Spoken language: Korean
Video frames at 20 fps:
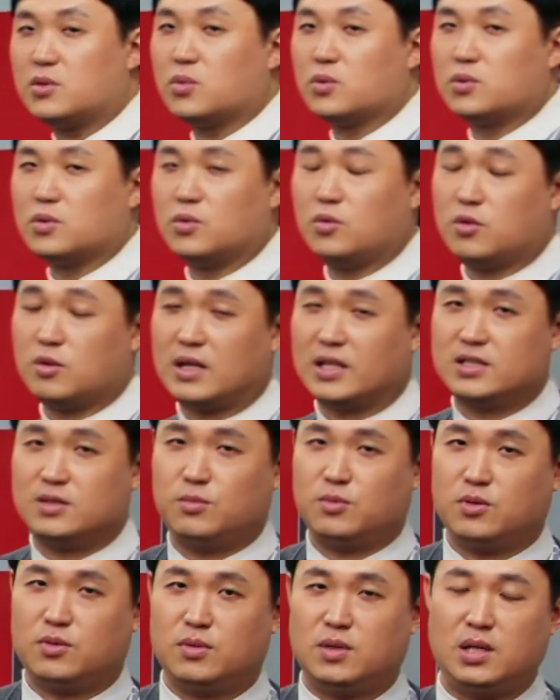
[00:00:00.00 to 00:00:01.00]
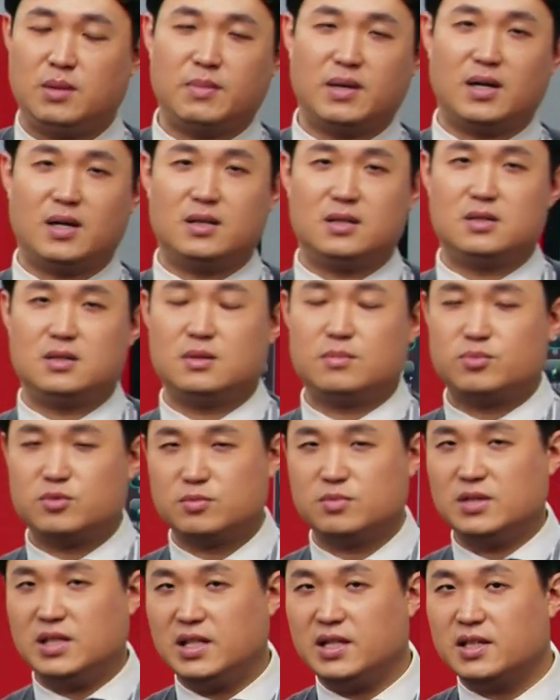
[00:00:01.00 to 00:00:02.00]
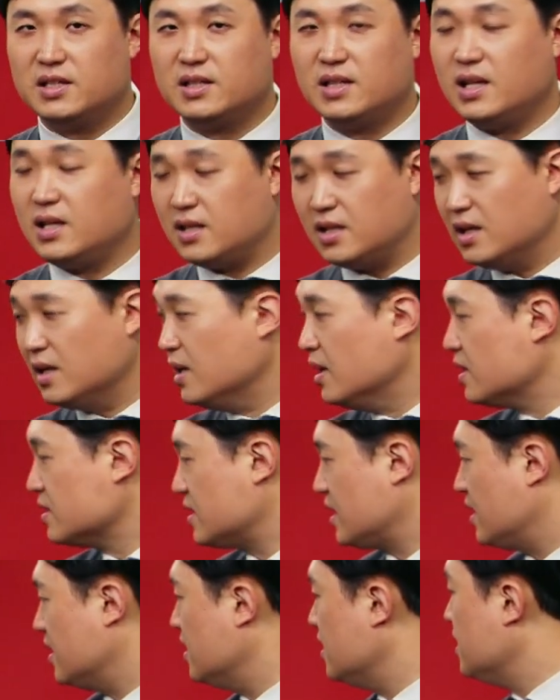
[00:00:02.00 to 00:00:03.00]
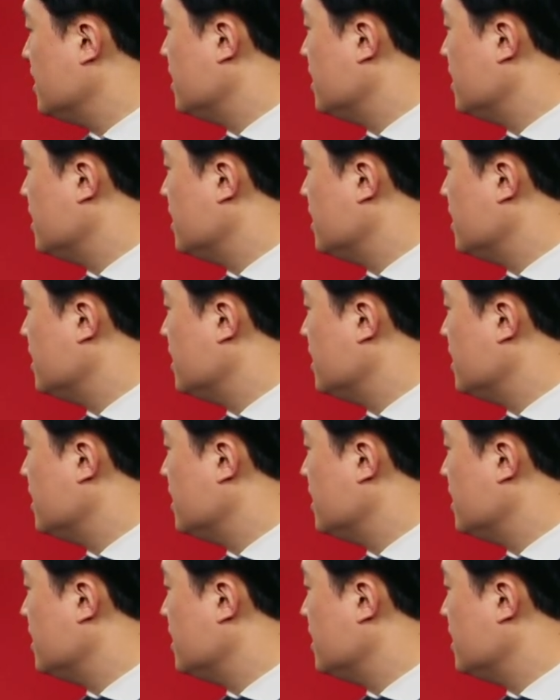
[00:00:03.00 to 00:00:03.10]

또 같이 뭐 희망하는 부분이 있는데 자